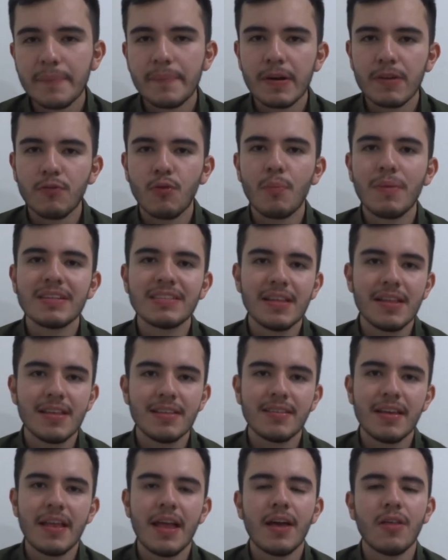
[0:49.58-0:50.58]
perfumes de
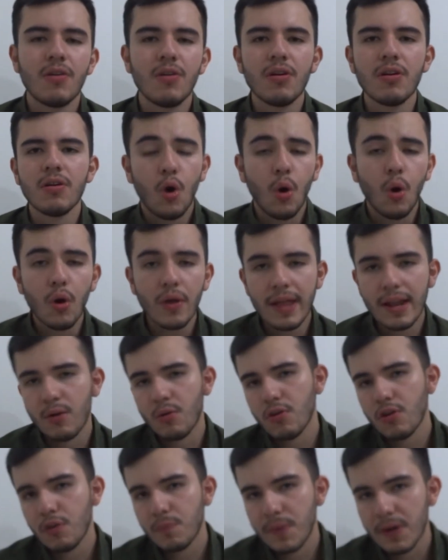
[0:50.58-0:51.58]
diseñador o de
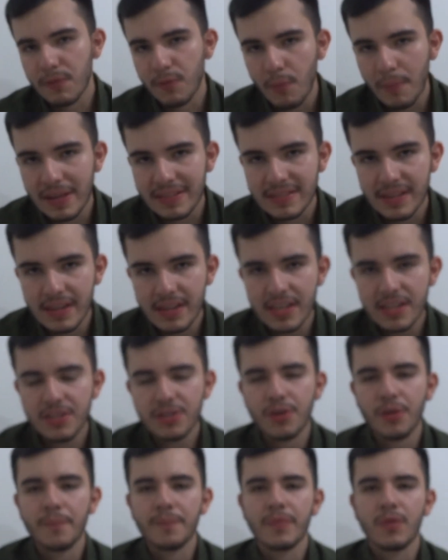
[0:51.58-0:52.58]
algunos perfumes de
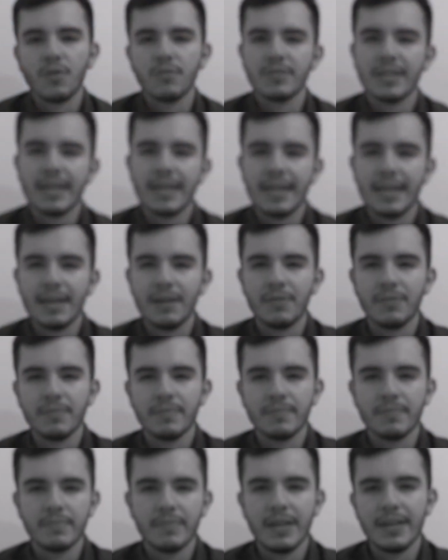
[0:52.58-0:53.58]
nicho, o sea que
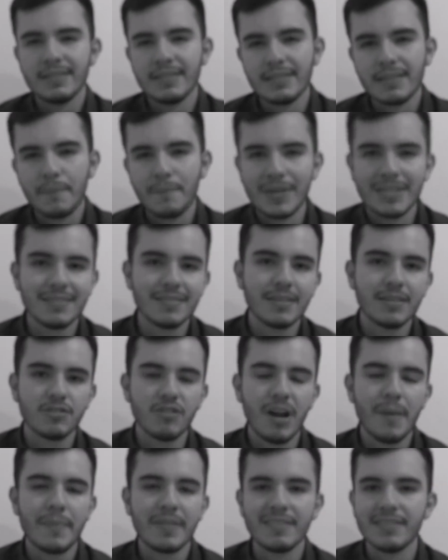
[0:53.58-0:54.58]
esas empresas que
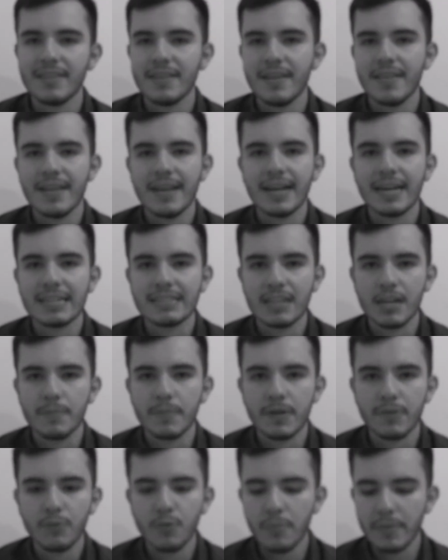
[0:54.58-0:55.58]
solamente se dedican a hacer
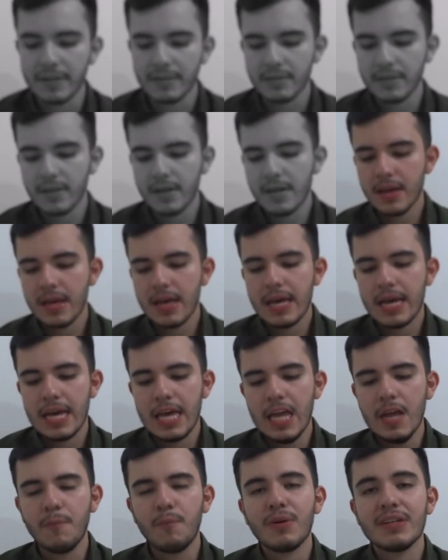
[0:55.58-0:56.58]
perfumes.
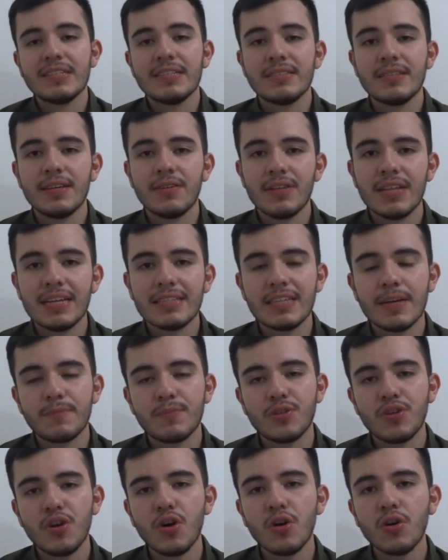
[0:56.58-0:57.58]
Y pues este no es la
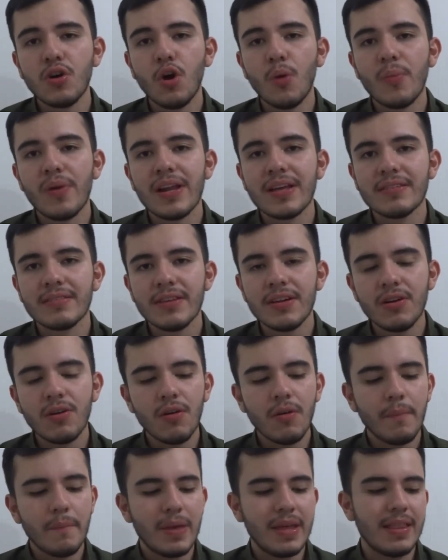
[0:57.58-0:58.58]
excepción, como les
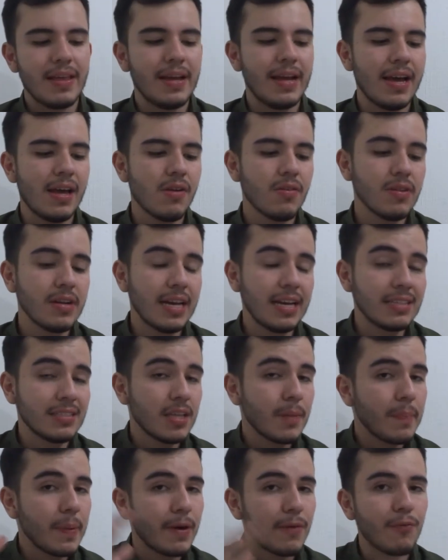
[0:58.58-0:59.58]
digo, me dijeron que
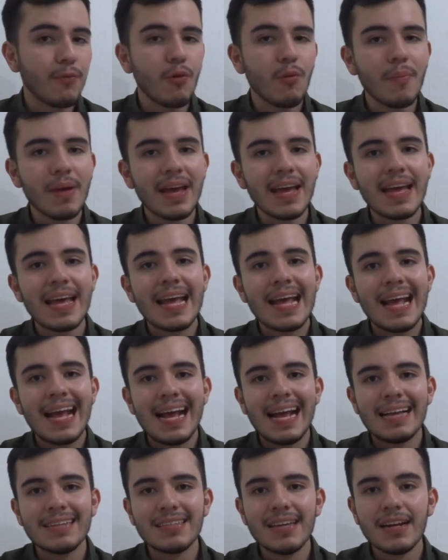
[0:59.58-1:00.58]
este perfume
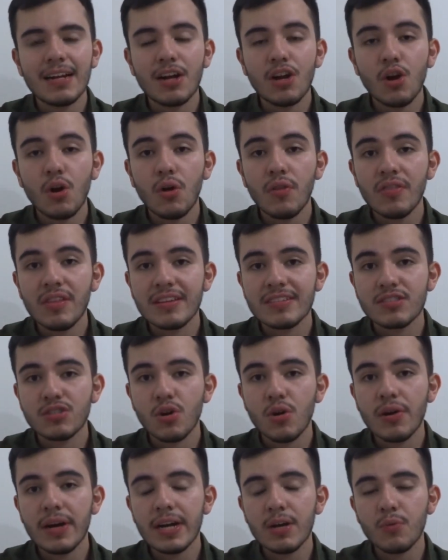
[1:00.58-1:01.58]
es el clon de
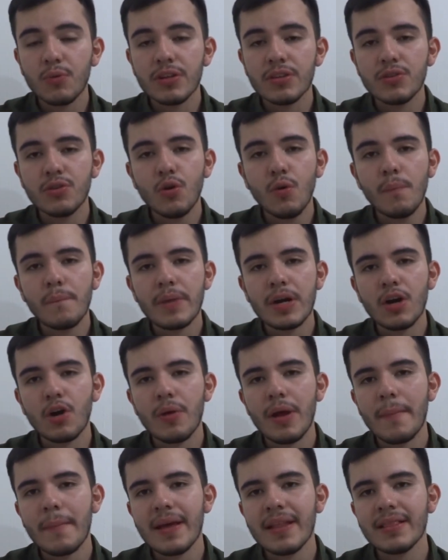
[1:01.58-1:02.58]
Stronger With You, pero
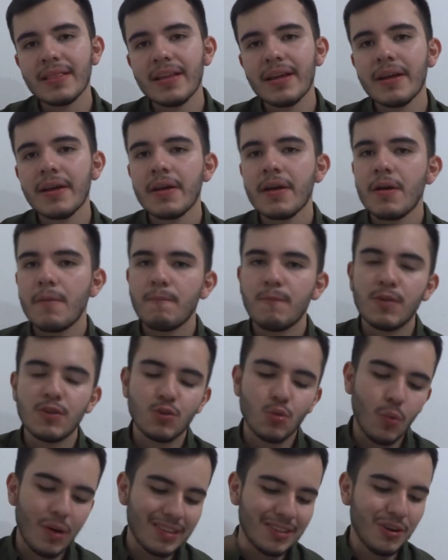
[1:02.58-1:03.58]
obviamente pues
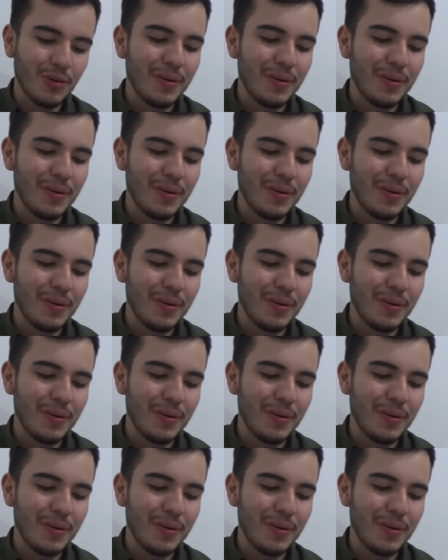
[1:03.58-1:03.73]
cuatro